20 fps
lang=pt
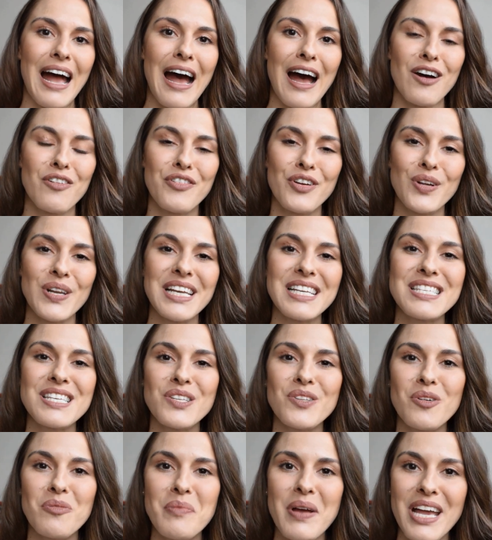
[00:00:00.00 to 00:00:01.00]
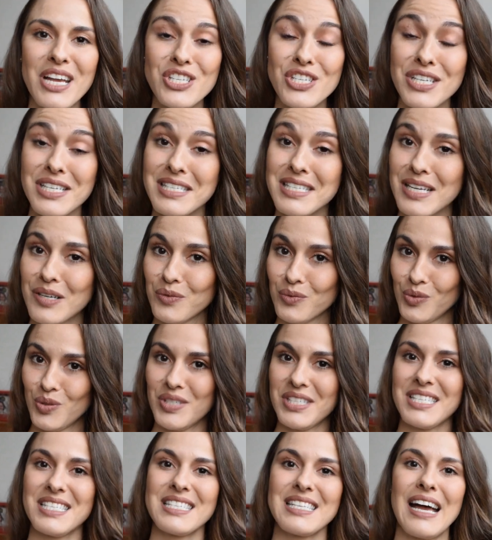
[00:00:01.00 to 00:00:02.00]
a violência doméstica, segundo
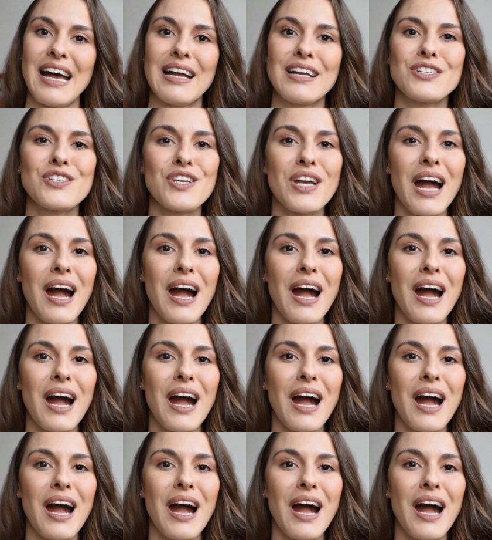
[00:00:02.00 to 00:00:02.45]
esse site,